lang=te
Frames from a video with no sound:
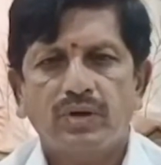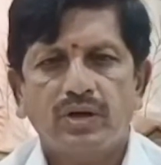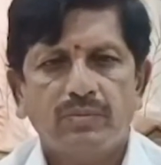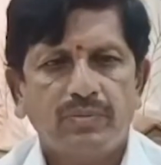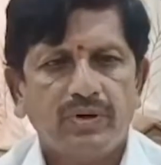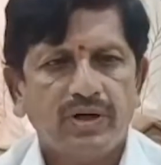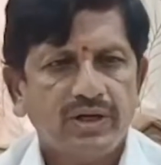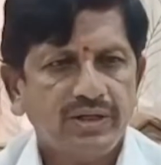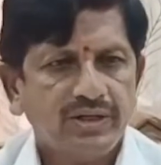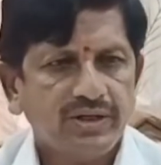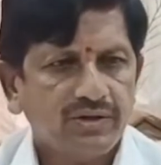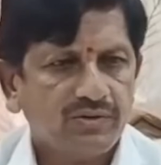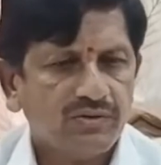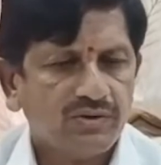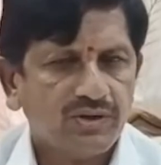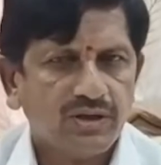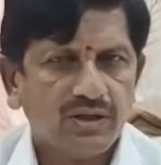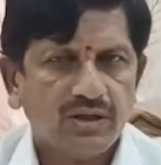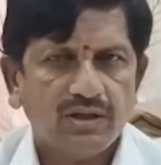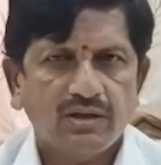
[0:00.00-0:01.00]
మా భార్య
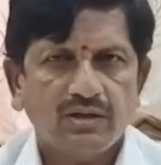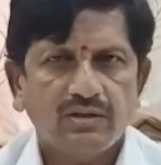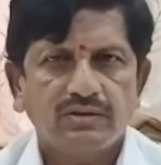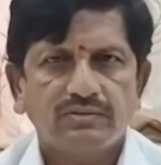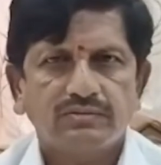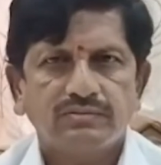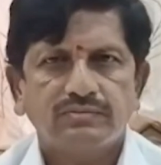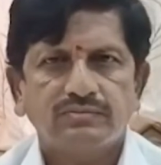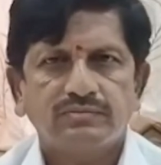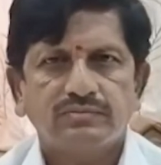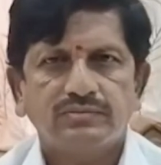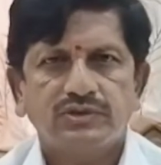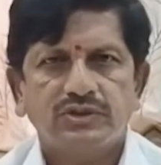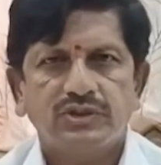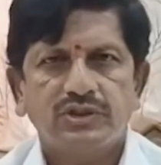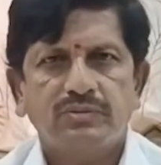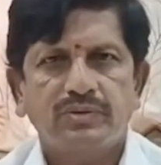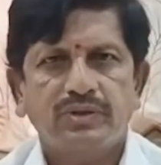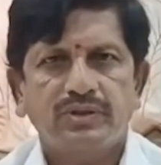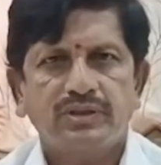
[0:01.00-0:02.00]
కూడా
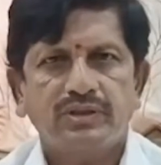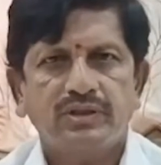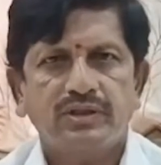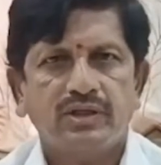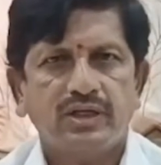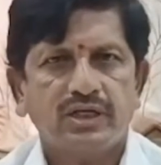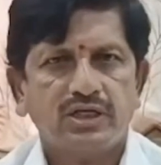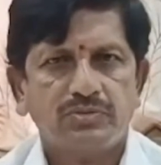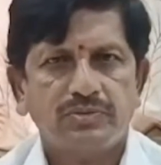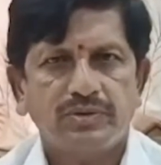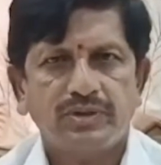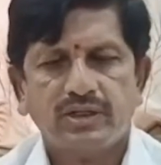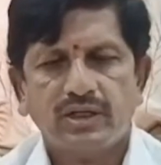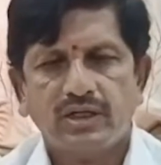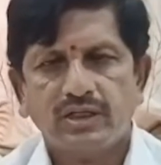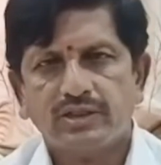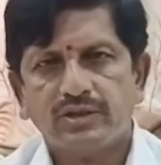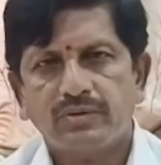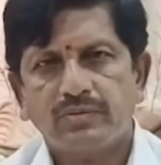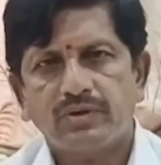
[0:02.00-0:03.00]
శ్రీమతి
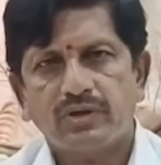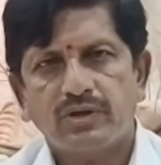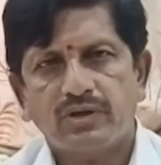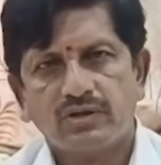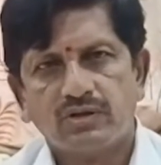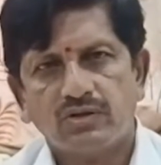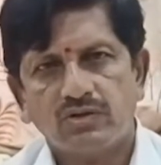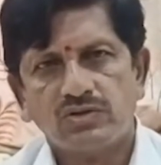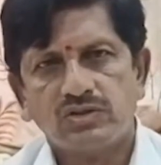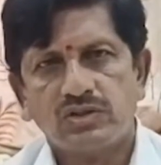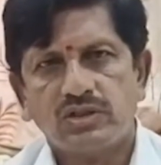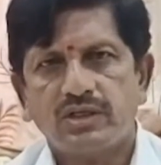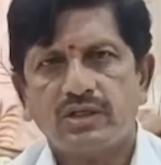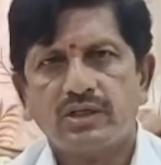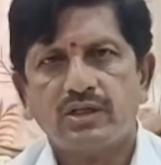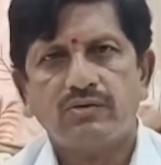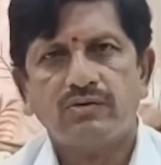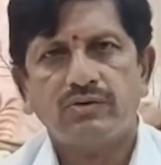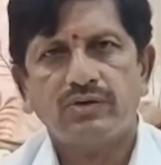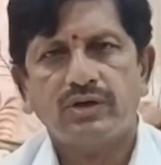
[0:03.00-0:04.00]
లక్ష్మీకాంతమ్మ గారు
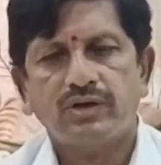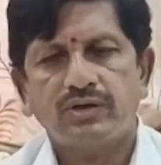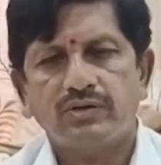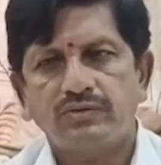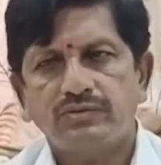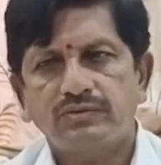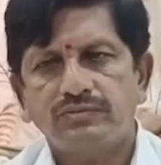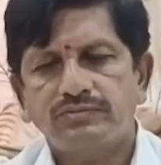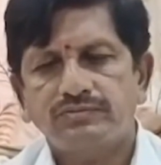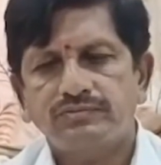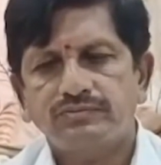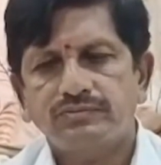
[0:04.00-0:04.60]
కౌన్సిలర్గా ఉన్నారు